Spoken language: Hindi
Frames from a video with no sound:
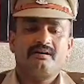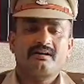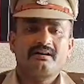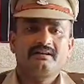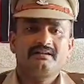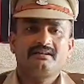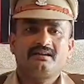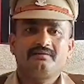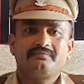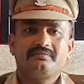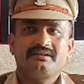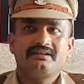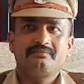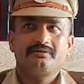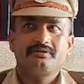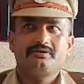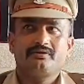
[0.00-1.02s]
बाराही धाम
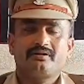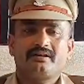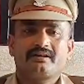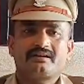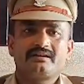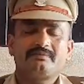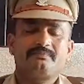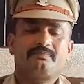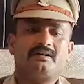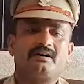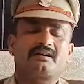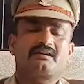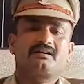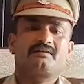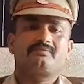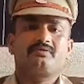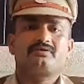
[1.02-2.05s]
देवी दुरा की
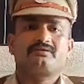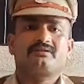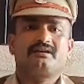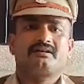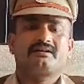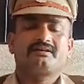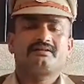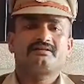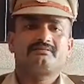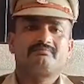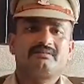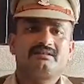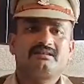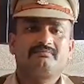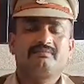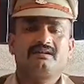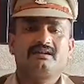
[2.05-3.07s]
पार्किंग व्यवस्था के
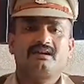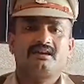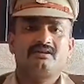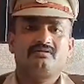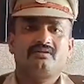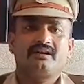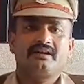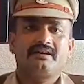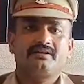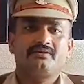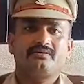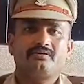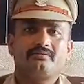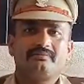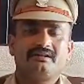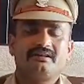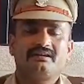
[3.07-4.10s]
संबंध में हल्द्वानी
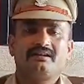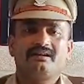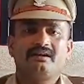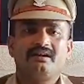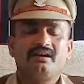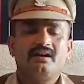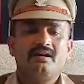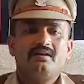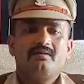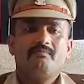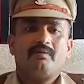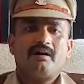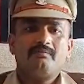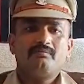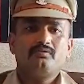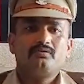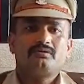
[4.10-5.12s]
रोड में
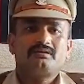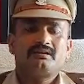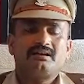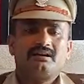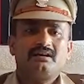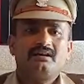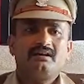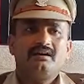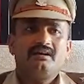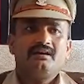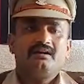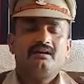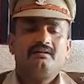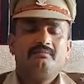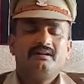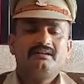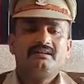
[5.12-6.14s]
मामूर था
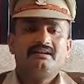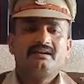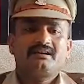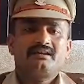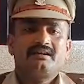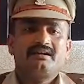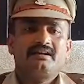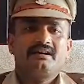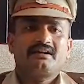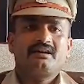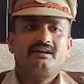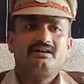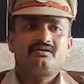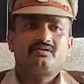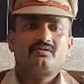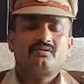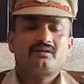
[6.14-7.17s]
हमें देखकर एक
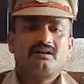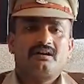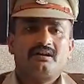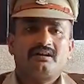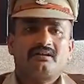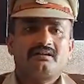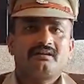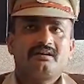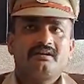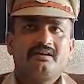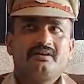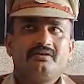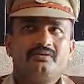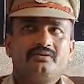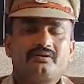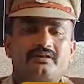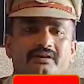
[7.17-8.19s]
अल्टो कार
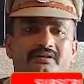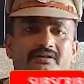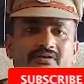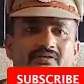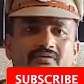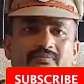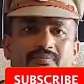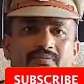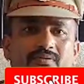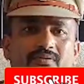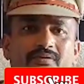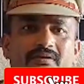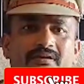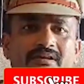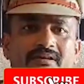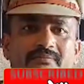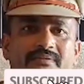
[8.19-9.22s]
यूके जीरो फोर
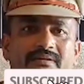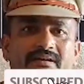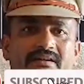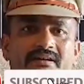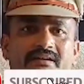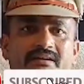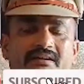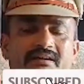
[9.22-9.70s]
टी बी